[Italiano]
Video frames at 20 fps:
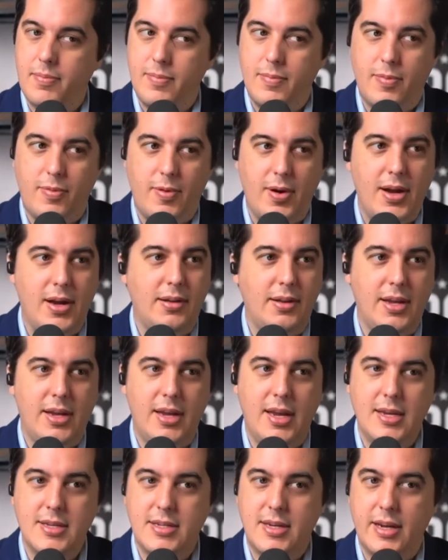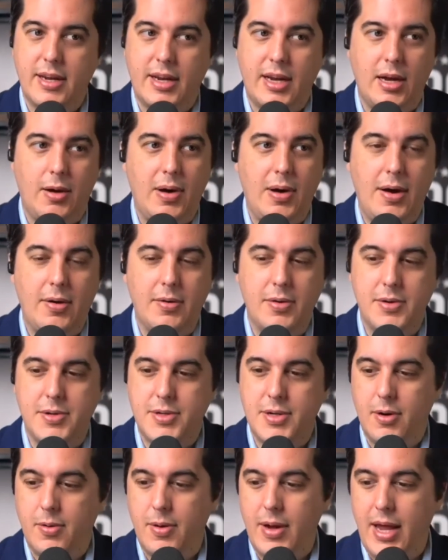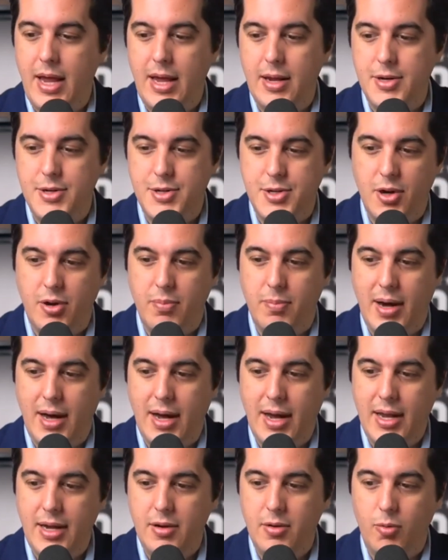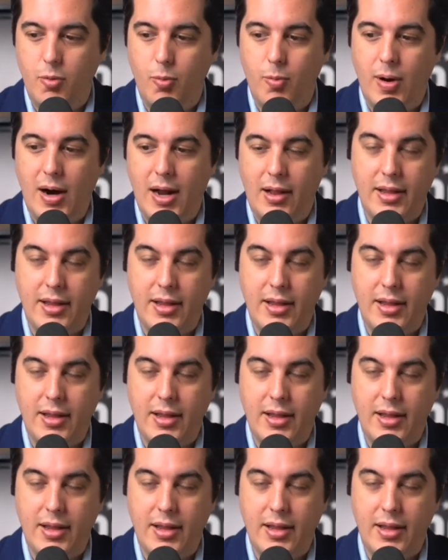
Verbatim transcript: Ma in quel caso il suo discorso sarà molto semplice.